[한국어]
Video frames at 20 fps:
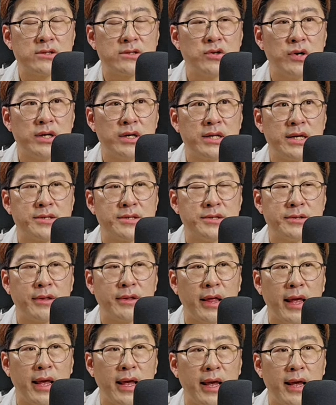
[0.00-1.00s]
청와대 에 있을
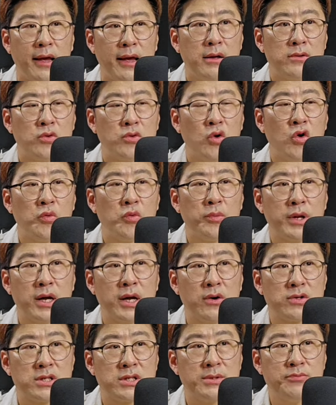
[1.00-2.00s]
때
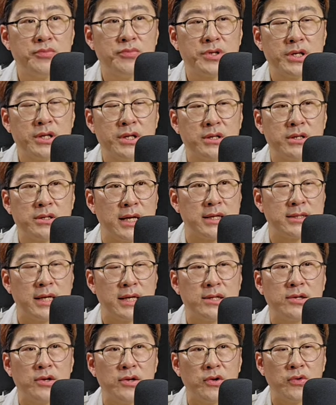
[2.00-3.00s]
노영민하고 친분이 있는
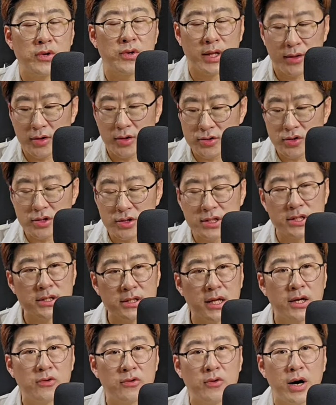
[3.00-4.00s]
셀트리온의 서정진을
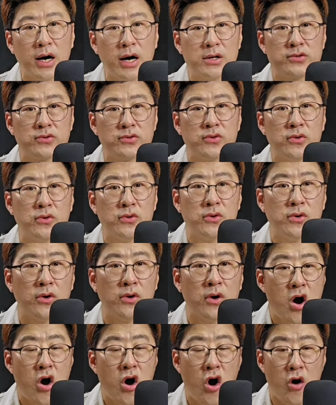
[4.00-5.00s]
데리고 와가지고
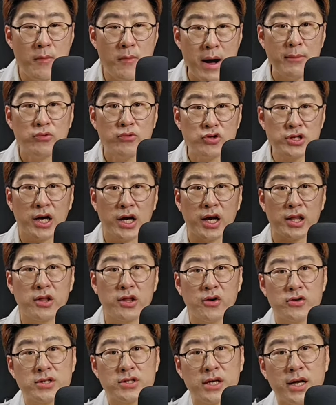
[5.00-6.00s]
어마무지하게
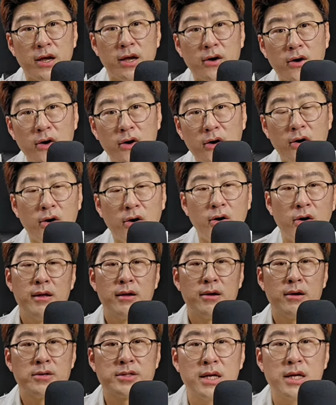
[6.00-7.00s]
뛰었잖아요
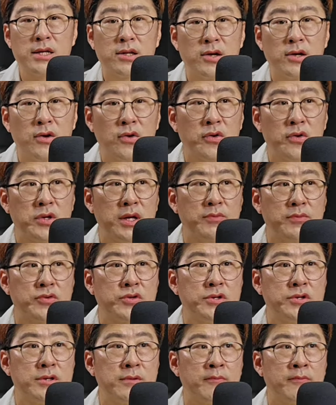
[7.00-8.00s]
셀트리온이
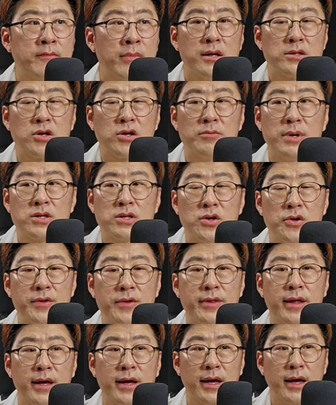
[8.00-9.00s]
무슨 정말 전
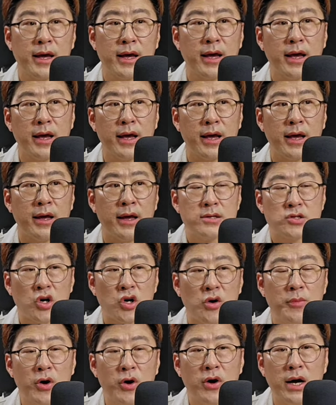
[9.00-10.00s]
세계에
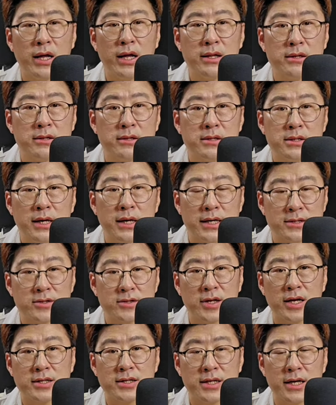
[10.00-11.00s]
저명한 그
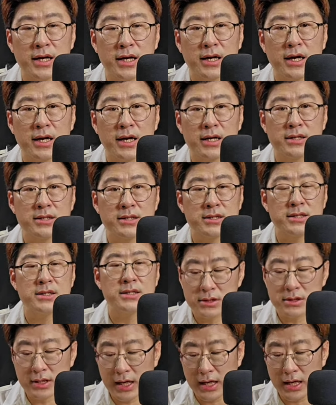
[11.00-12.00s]
아스트라제네카라든지
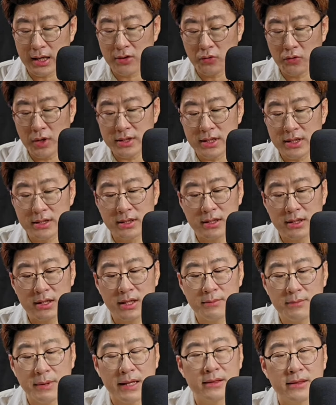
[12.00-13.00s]
제약회사들이
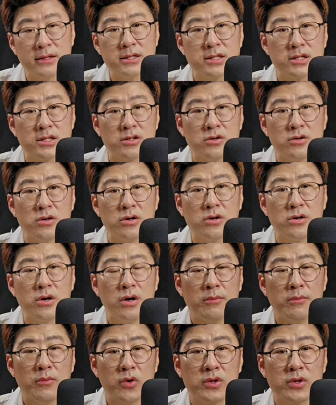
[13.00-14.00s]
만들지도
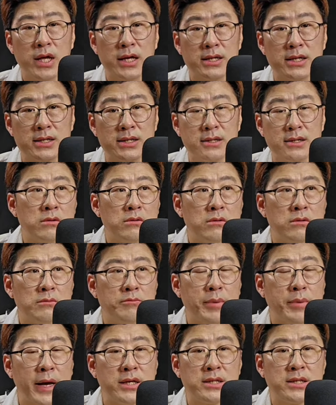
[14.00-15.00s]
못하는
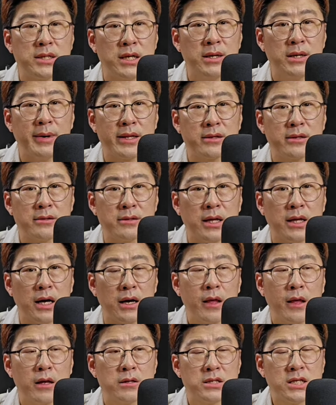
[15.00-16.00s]
백신을 만든다.
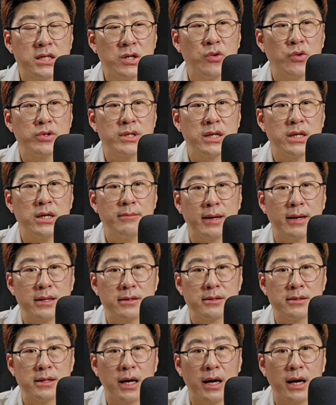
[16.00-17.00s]
치료제를
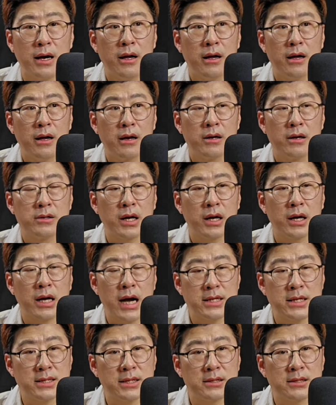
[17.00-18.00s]
만든다. 그러니까
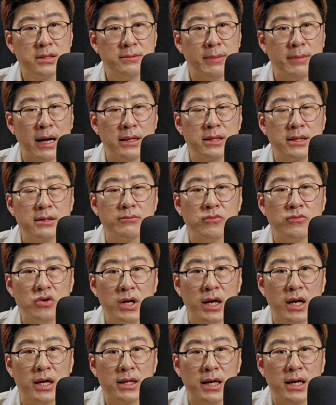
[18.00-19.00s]
가제트 맞는
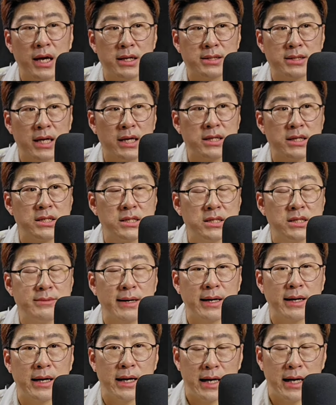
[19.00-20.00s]
물약이냐 사기치지
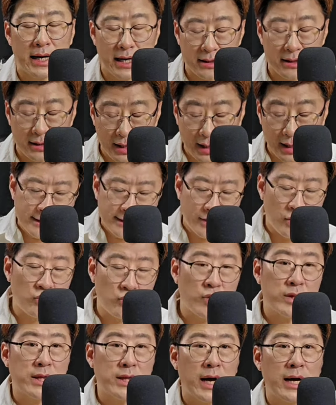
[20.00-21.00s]
말아라. 근데
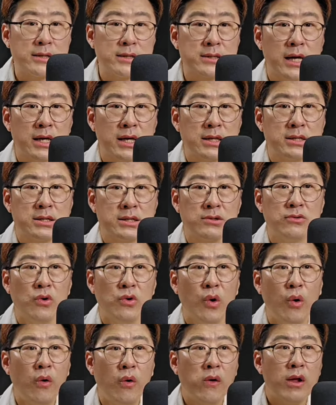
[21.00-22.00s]
결국엔 다 사기치고